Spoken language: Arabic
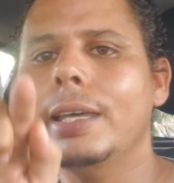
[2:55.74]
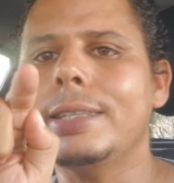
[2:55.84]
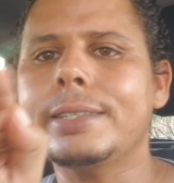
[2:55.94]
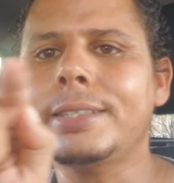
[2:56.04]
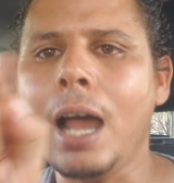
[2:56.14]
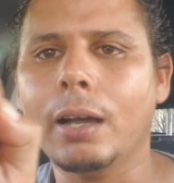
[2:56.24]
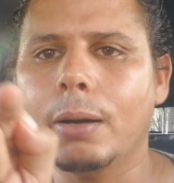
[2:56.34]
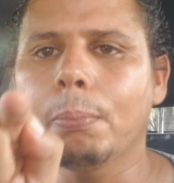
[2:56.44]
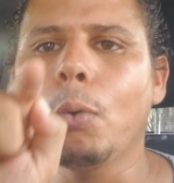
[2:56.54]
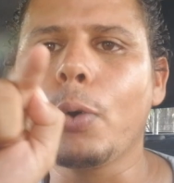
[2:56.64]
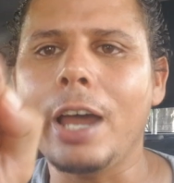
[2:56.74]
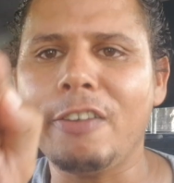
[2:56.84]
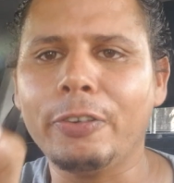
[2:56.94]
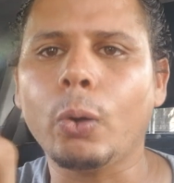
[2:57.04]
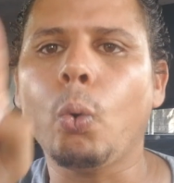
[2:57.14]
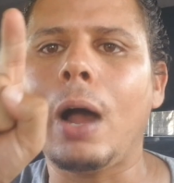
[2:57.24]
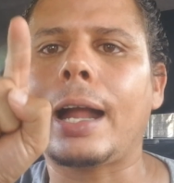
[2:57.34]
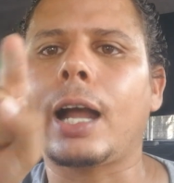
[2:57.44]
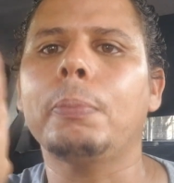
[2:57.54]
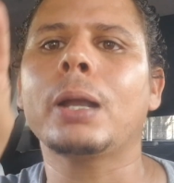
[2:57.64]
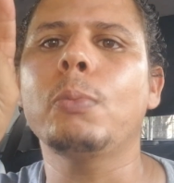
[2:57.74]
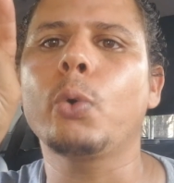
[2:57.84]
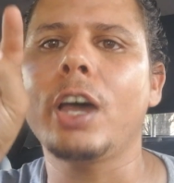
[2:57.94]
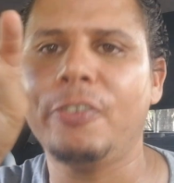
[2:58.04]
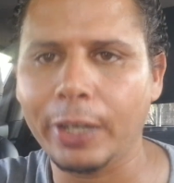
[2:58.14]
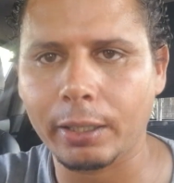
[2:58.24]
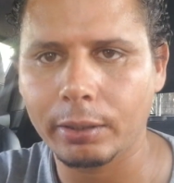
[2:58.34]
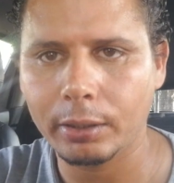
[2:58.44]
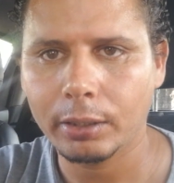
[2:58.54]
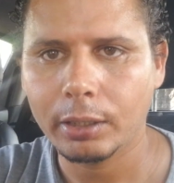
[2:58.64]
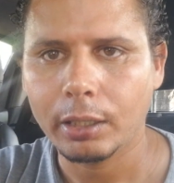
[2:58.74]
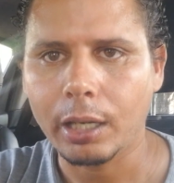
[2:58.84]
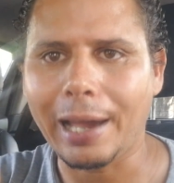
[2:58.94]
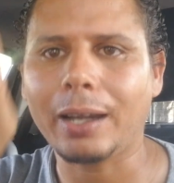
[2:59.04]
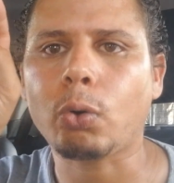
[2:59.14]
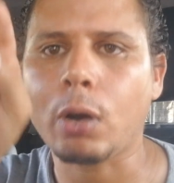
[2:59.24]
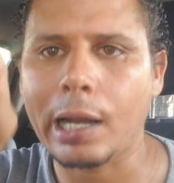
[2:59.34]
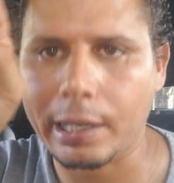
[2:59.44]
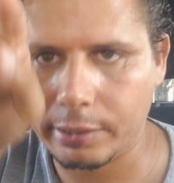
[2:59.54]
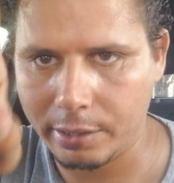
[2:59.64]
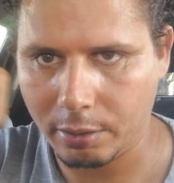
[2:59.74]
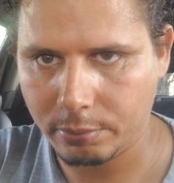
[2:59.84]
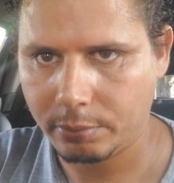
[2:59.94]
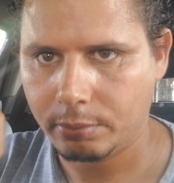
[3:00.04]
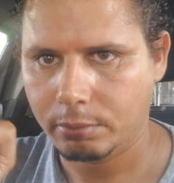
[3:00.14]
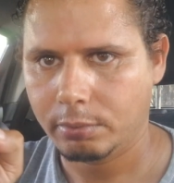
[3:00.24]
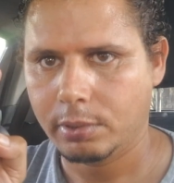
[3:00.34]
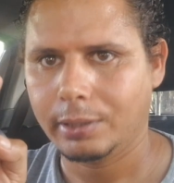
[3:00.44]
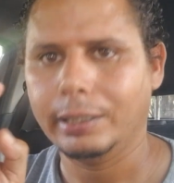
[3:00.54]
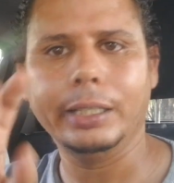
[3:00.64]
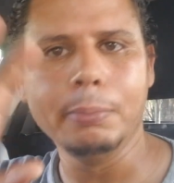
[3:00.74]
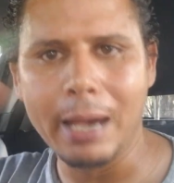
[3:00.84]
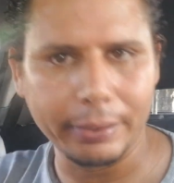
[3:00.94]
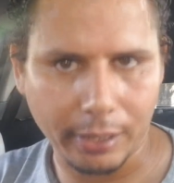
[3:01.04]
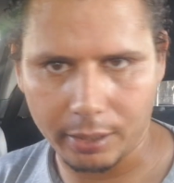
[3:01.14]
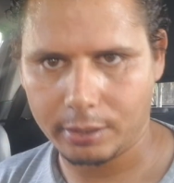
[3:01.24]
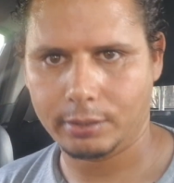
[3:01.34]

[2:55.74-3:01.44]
انت منافق اكبر منافق على الكره الارضيه لماذا